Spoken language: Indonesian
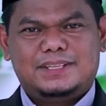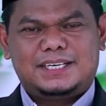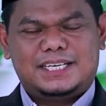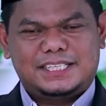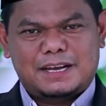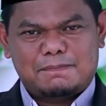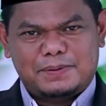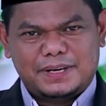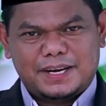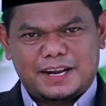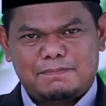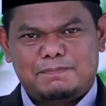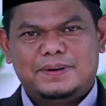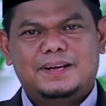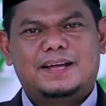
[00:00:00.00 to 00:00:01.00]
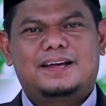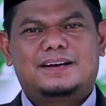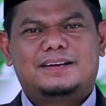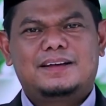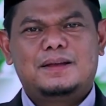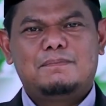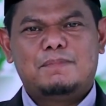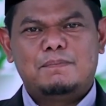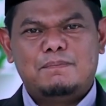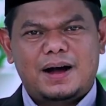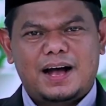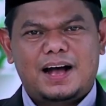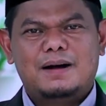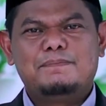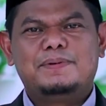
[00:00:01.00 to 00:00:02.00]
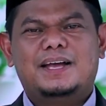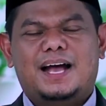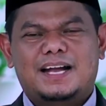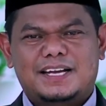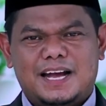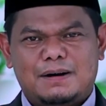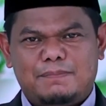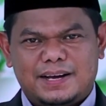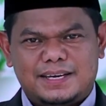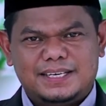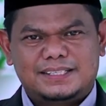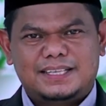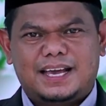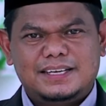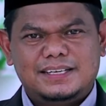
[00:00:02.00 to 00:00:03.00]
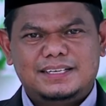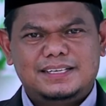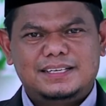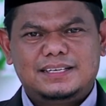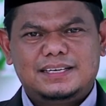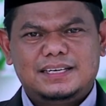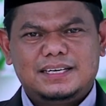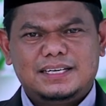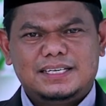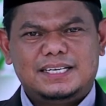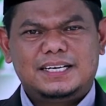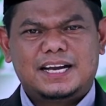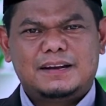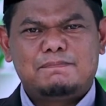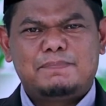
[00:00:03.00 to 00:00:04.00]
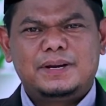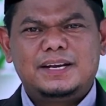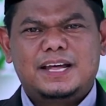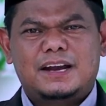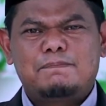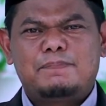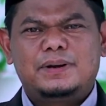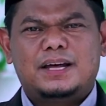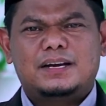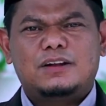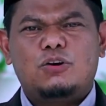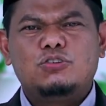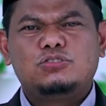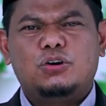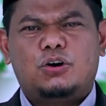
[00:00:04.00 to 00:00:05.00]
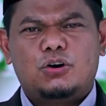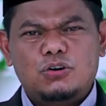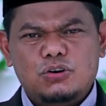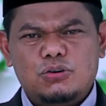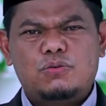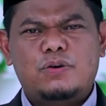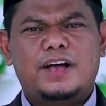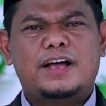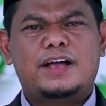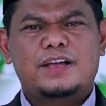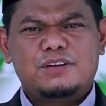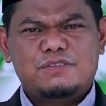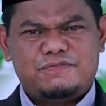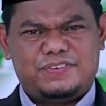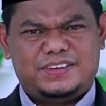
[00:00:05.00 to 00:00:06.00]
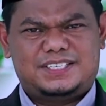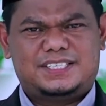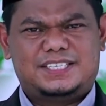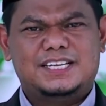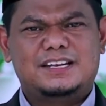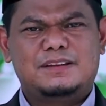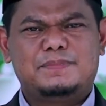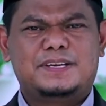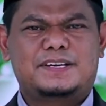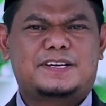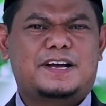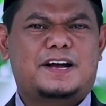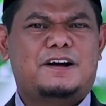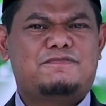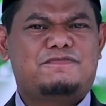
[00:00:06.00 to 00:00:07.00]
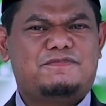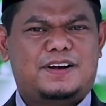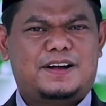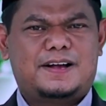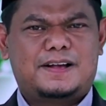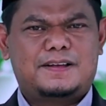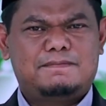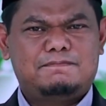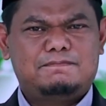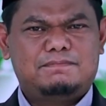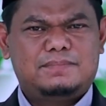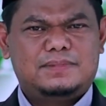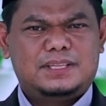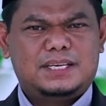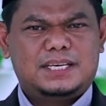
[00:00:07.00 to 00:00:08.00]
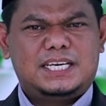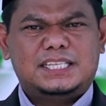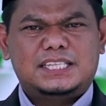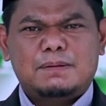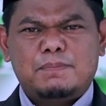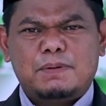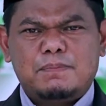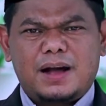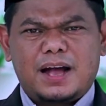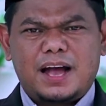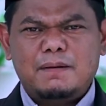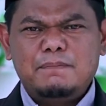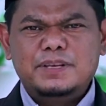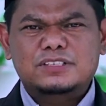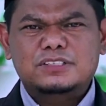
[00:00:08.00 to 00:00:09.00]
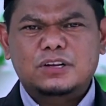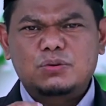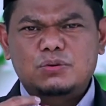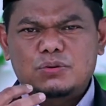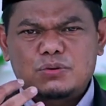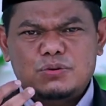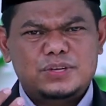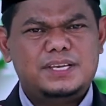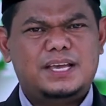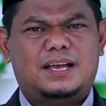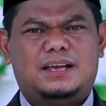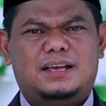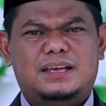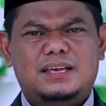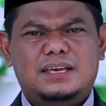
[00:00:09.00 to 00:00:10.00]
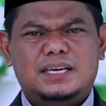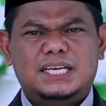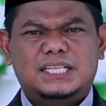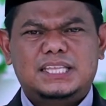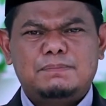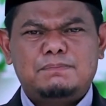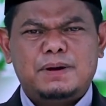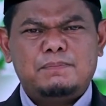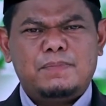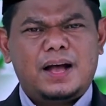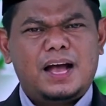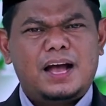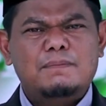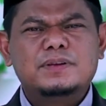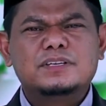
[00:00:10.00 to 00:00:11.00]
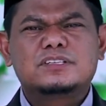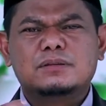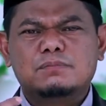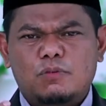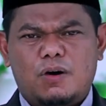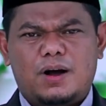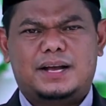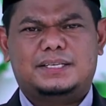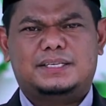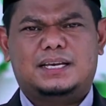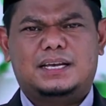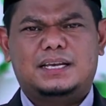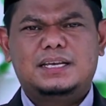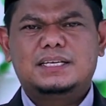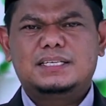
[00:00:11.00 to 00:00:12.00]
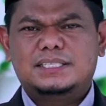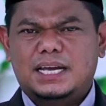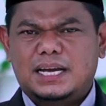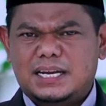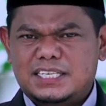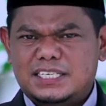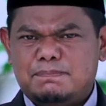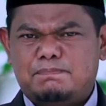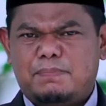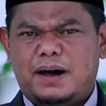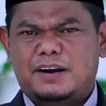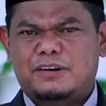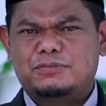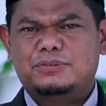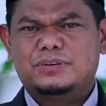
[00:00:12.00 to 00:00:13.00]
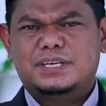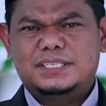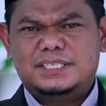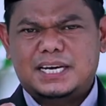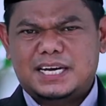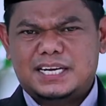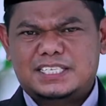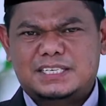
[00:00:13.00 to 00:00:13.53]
kita benar-benar memahami agama kita ini dengan benar-benar udhuluha fisilmi kafah. Kita memahami seluruhnya, kita memahami semuanya. Jangan separuh, jangan